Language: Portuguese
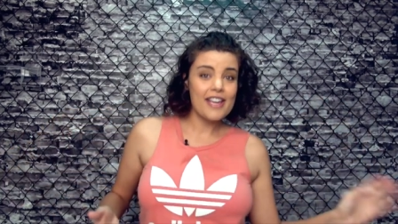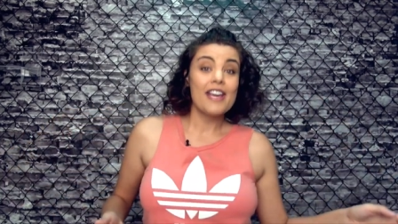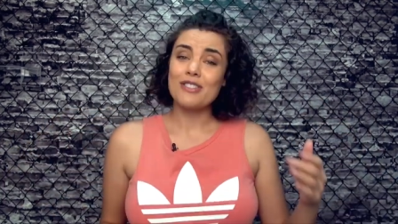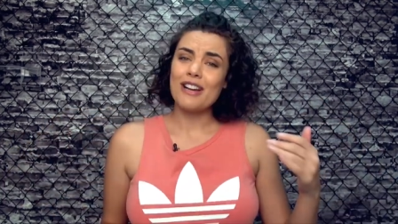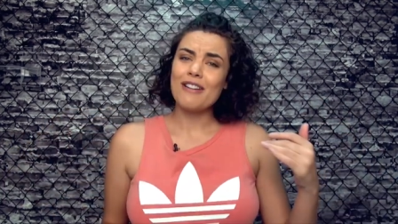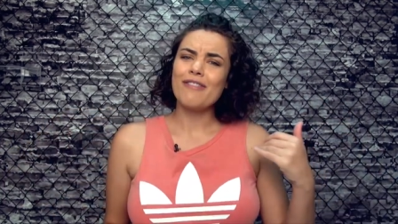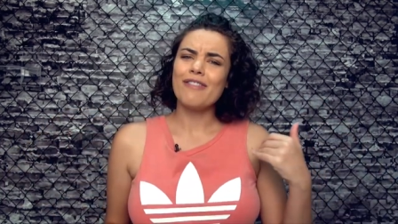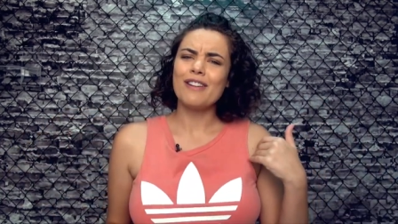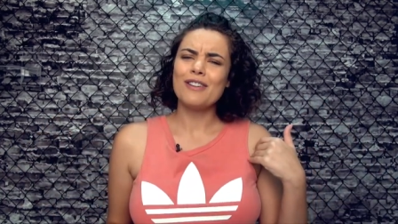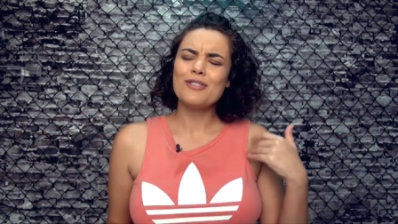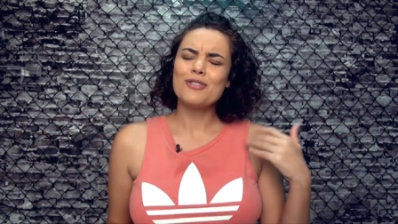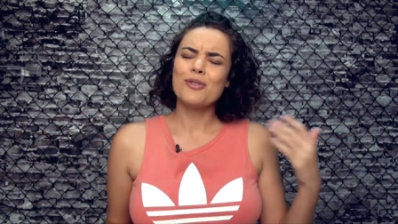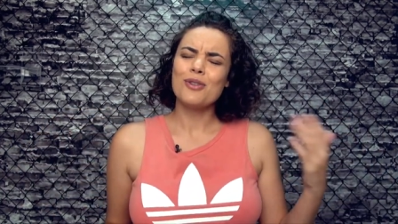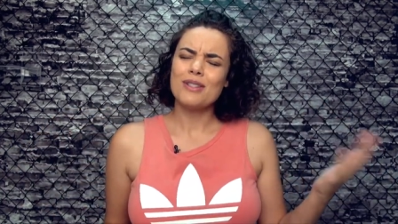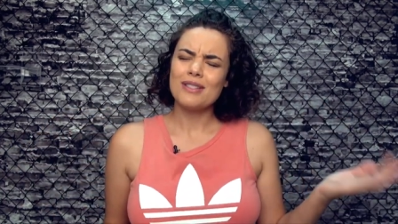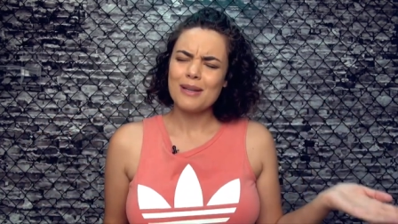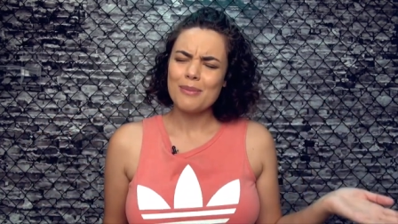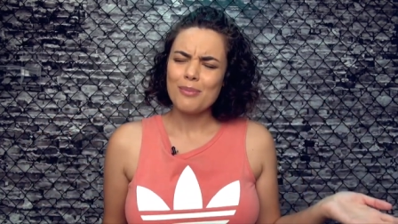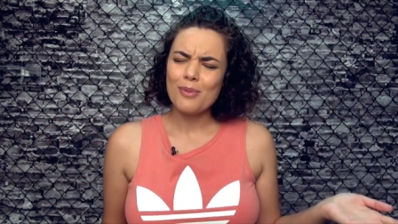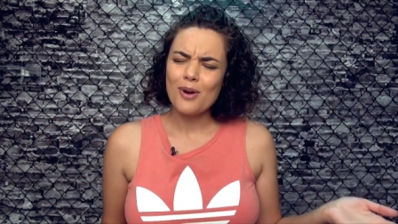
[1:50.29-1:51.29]
Já falando de
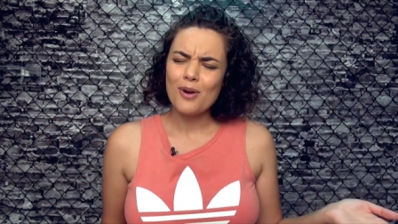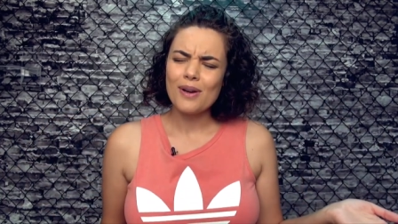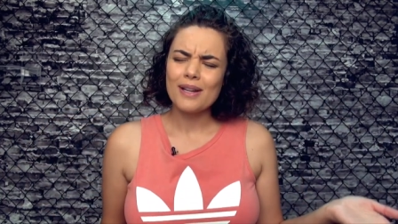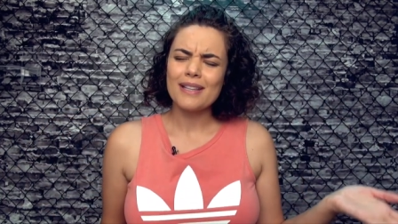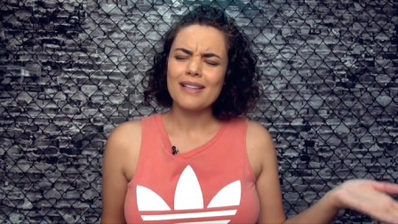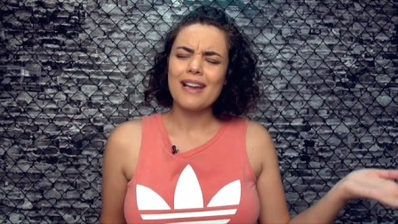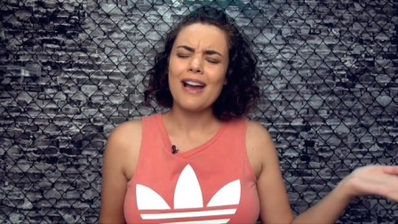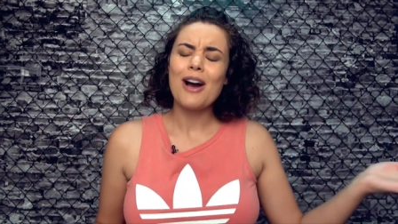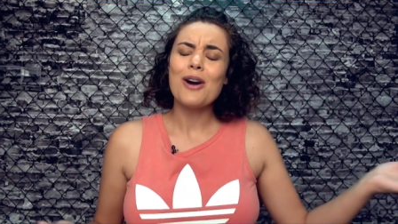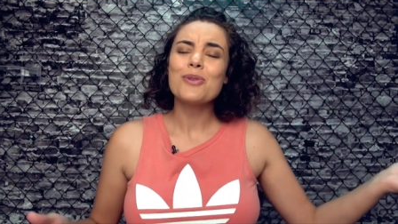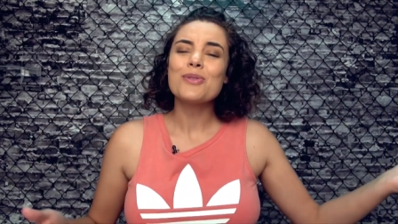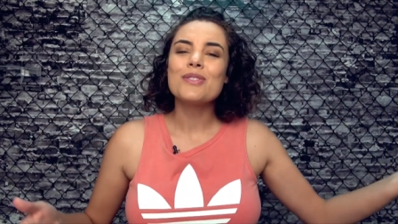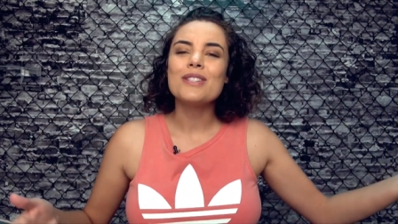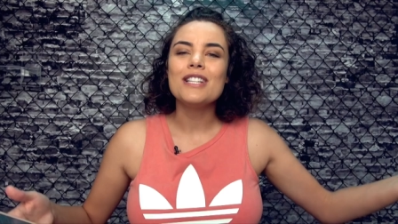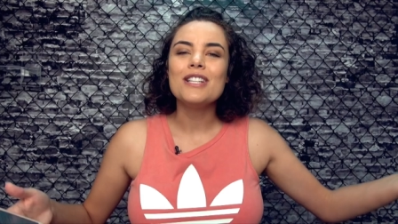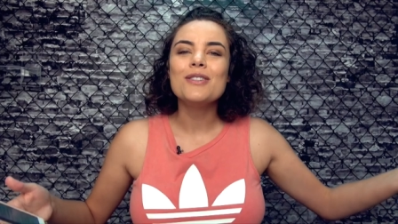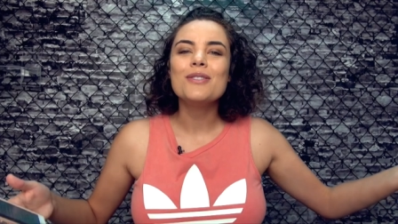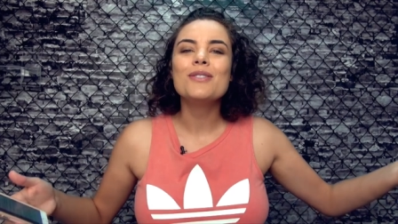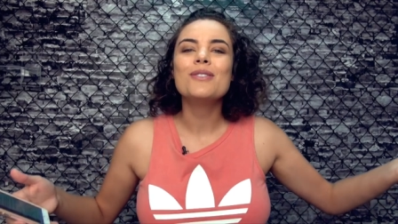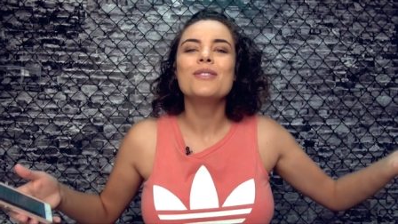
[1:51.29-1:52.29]
coisa boa, que
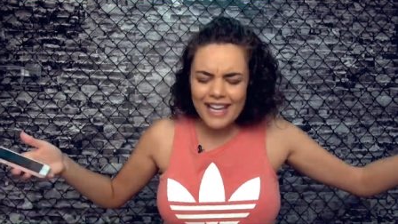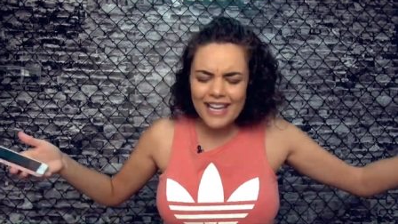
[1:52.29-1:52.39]
Raulzinho